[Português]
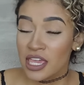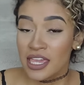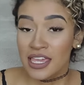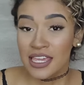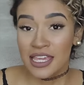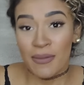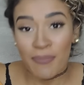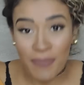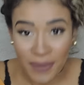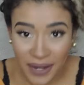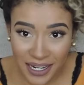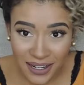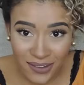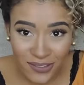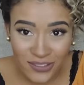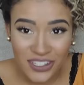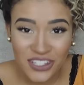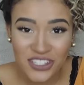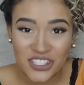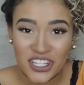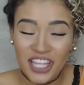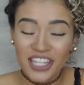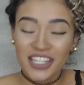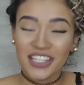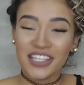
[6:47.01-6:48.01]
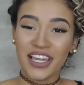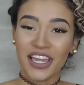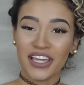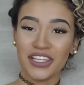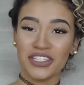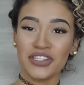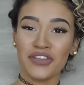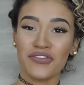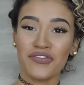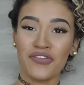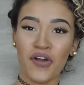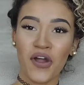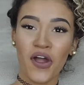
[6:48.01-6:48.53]
E para não deixar ninguém
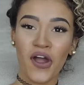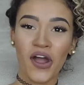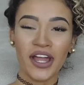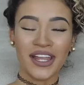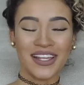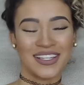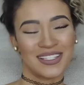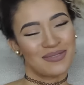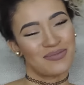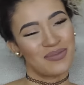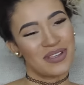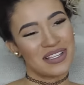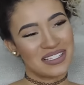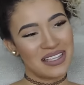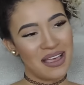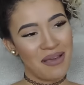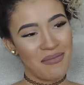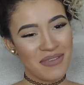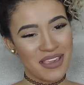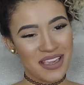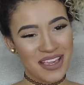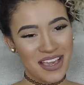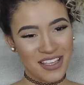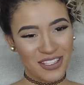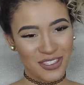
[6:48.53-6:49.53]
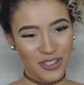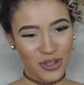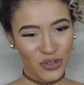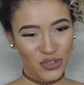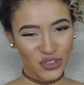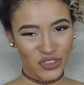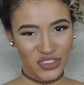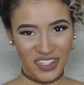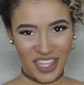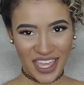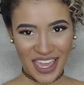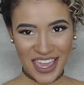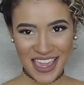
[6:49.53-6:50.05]
de fora, as minhas amigas
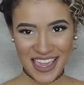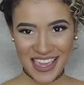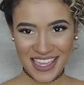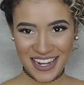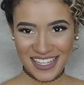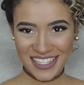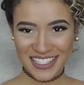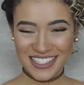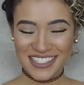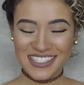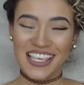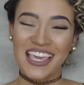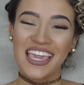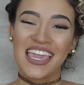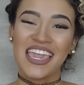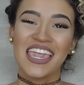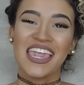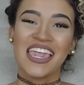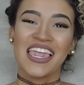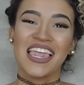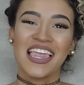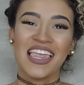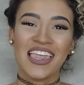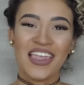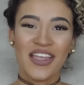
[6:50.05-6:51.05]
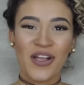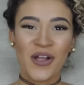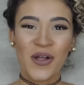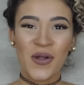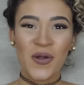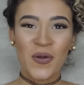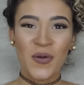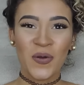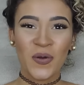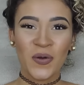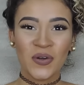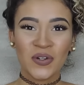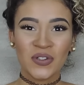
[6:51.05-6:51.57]
solteiras,
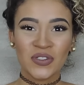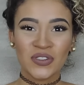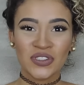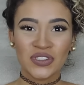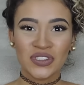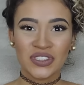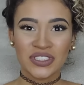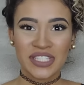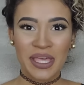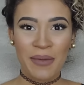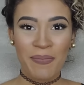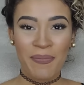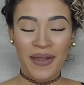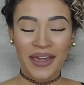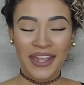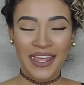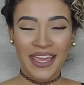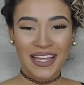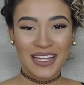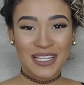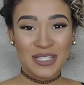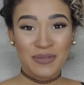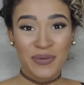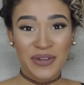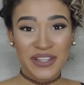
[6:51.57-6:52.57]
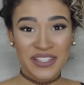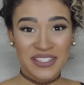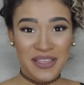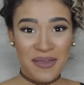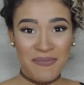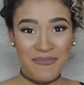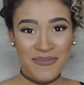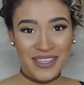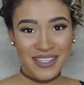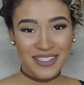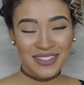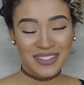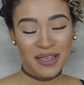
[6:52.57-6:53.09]
eu separei elas para ser
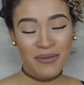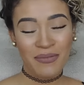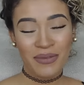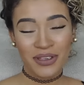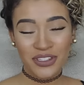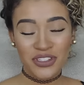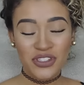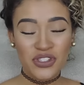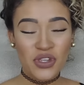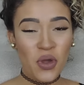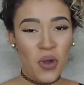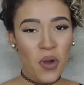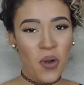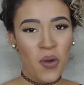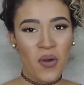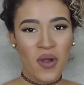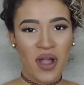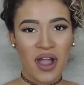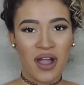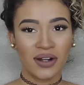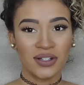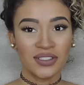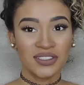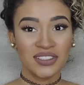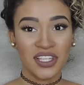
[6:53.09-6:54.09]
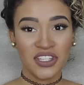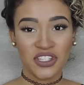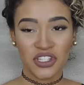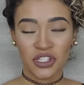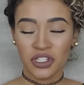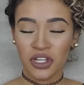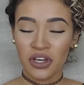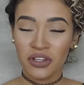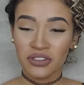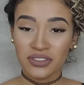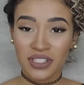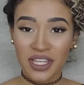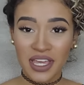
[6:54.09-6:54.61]
minhas damas de honra, ou seja,
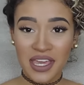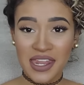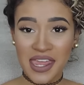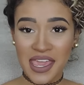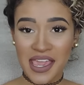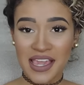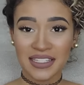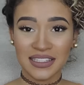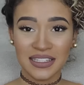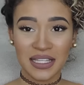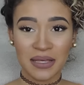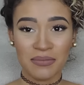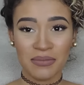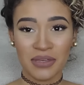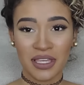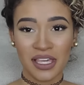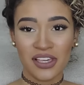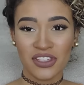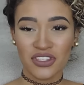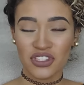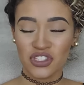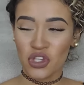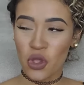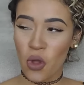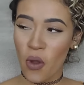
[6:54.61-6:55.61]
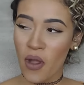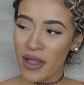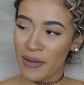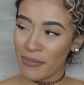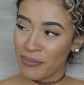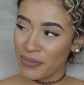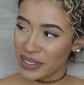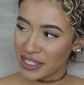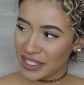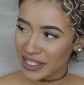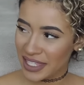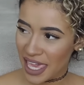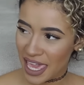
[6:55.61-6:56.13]
não terei daminhas de honra
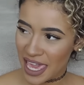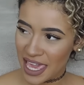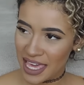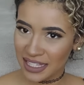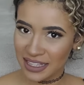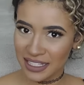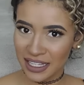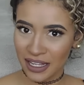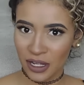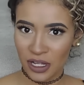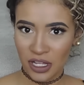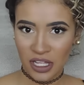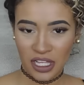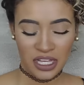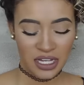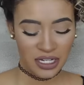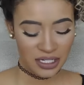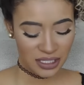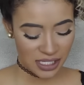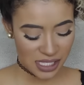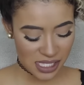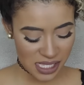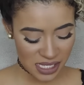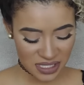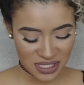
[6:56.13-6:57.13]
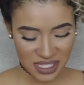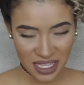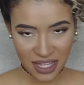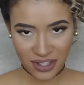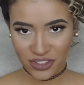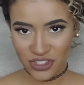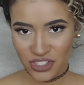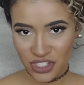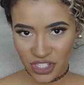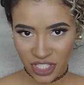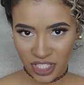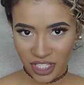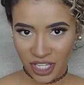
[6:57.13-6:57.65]
pequena,
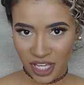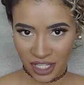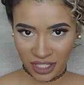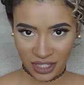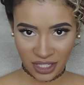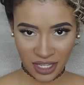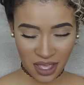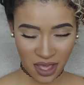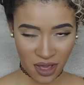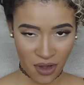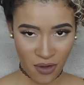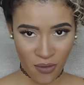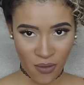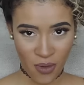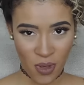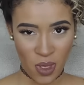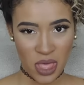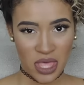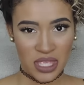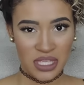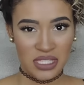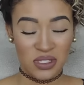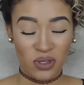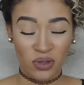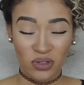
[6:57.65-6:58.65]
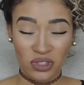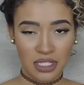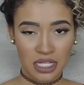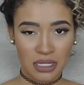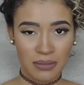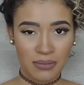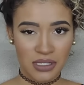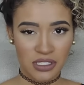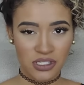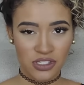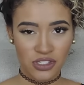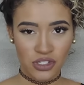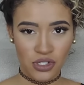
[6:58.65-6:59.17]
criançadinha, não. São
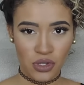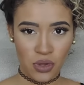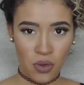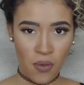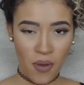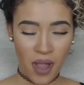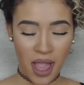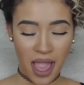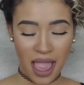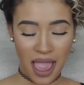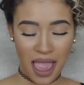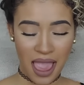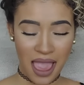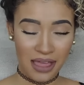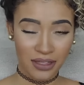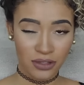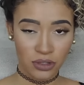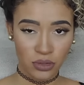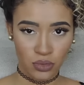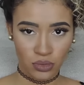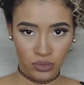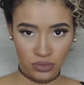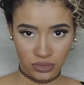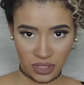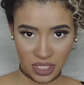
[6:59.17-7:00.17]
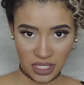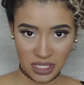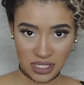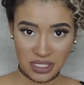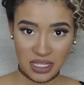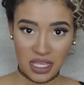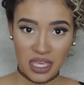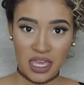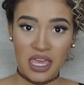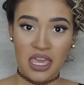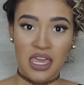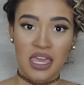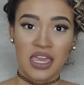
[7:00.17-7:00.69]
damas de honra adultas
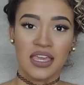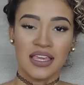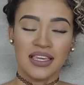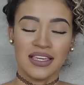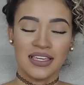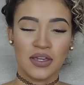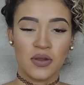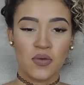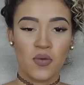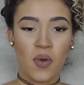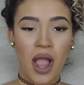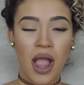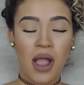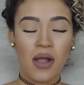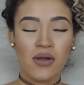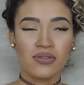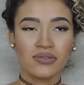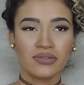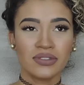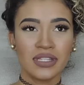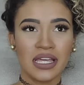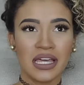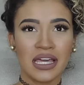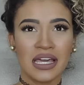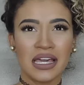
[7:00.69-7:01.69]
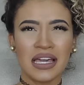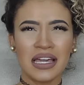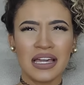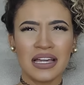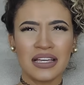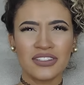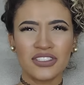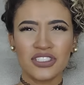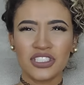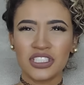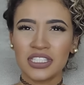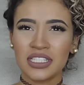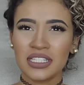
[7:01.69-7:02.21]
Igual na.
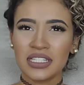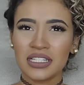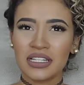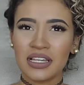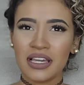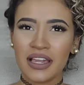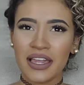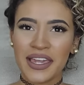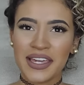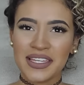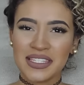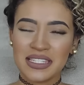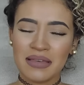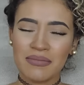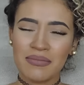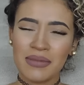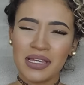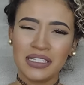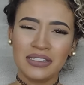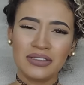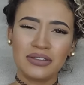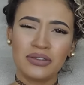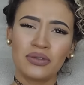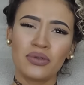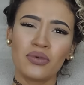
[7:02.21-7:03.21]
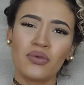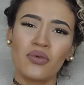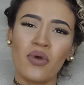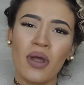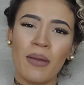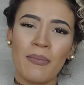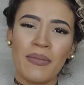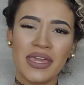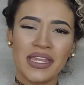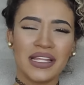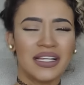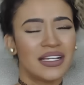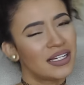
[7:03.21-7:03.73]
Acho que é casamento
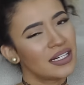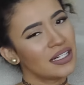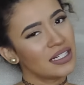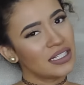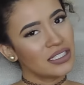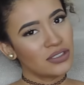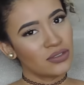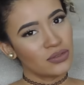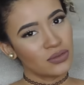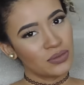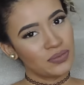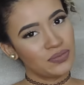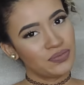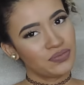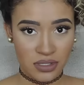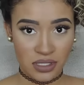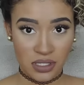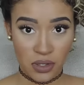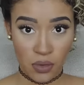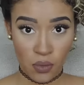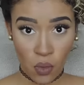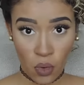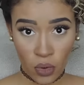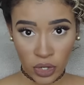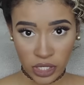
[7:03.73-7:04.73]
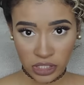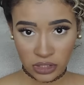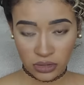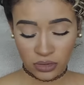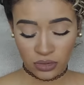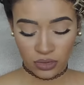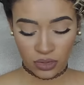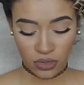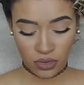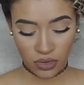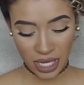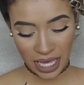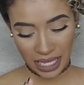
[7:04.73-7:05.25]
americano. São
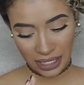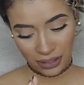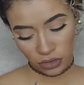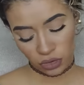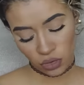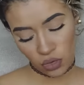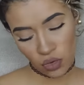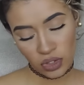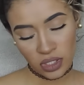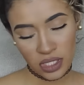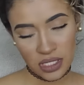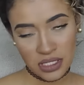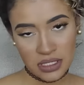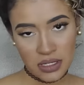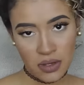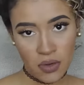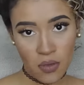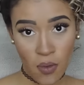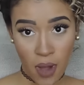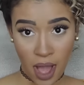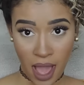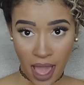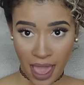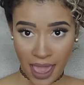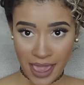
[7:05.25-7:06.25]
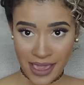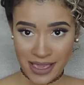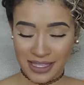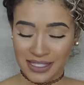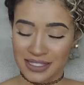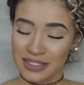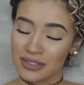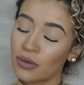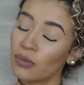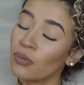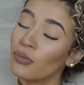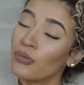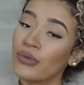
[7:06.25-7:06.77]
oito. Eu quero todas
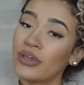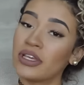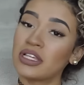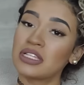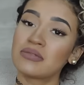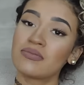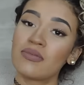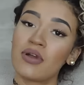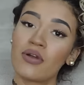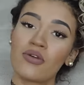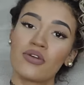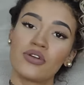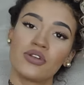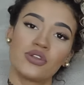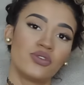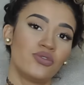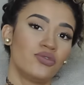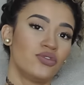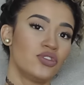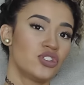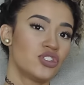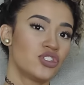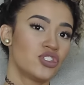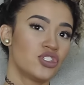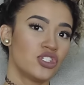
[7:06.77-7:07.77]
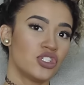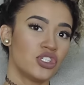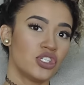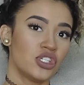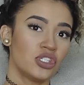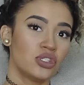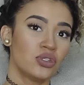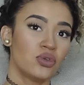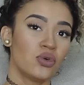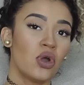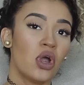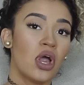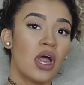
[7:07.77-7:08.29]
iguais, o mesmo cor de
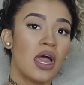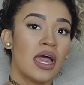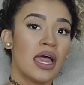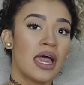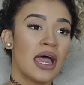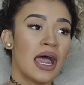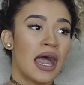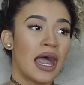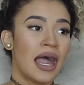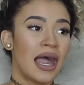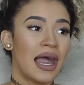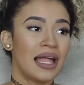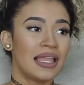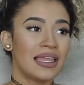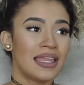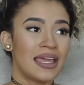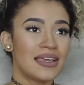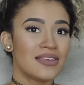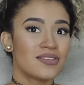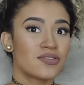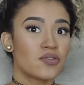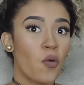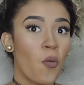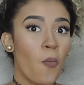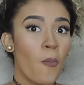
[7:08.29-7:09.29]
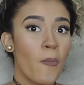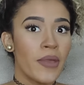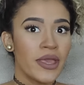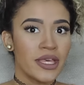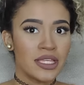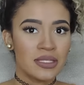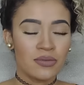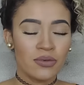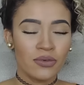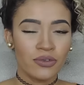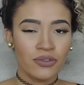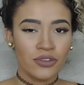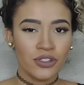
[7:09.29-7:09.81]
vestido. Aliás, o
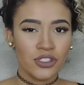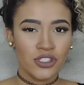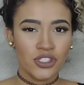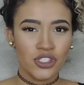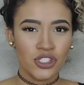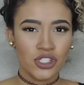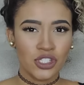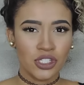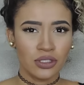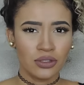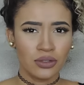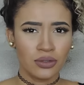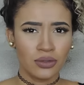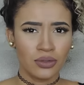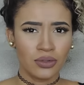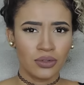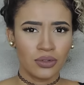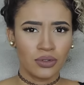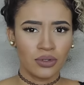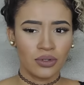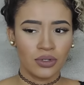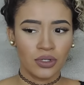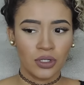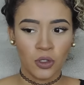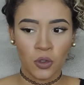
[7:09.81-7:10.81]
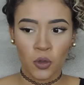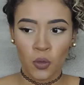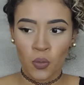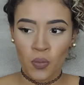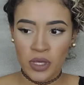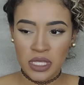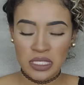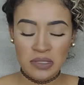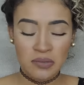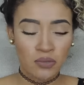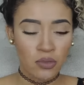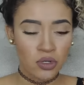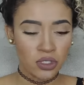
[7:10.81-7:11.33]
mesmo vestido, o
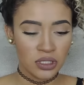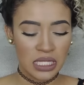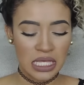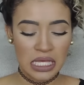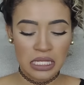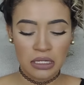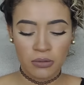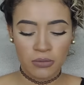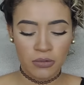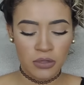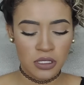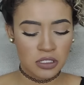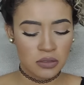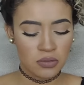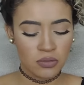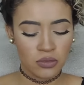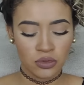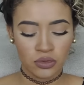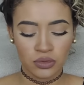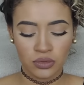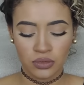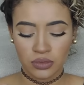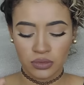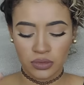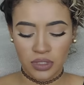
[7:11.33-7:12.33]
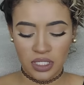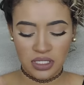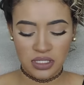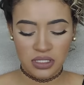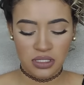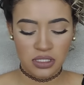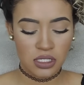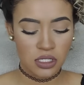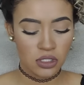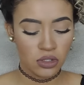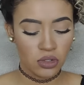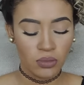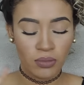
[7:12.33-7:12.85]
mesmo modelo, o mesmo
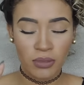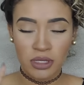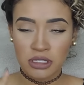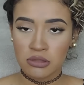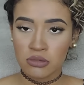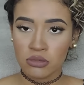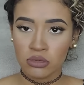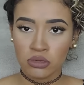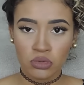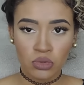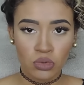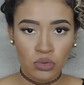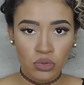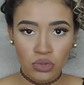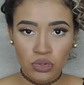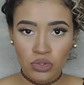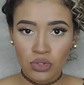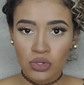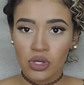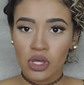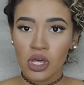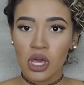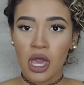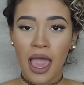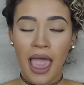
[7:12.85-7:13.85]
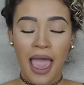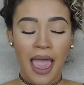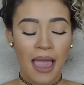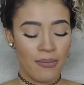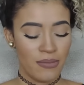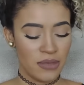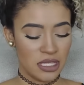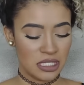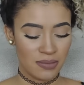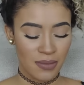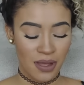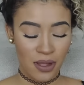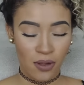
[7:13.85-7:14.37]
tecido, o mesmo tudo, a
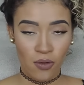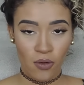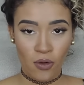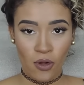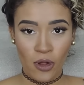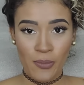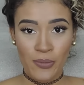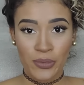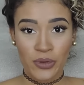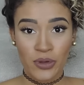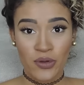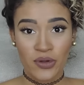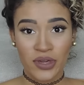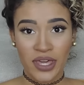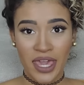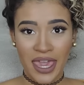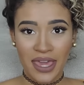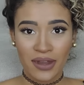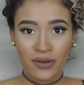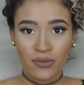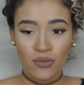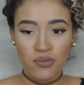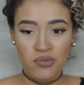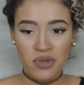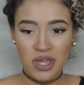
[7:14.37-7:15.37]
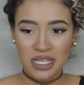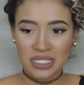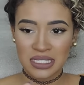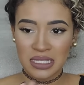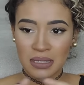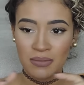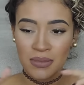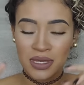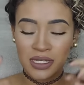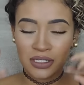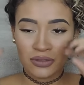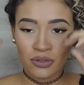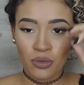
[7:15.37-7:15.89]
mesma cor, porque eu quero um
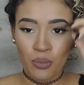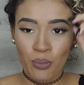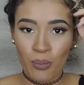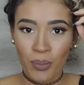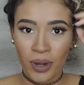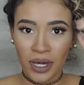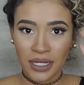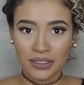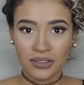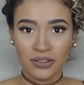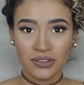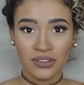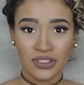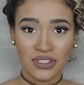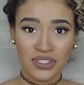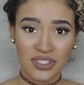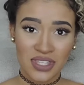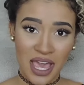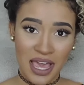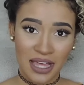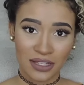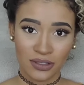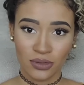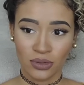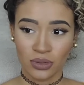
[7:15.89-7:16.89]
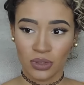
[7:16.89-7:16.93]
casamento padronizado.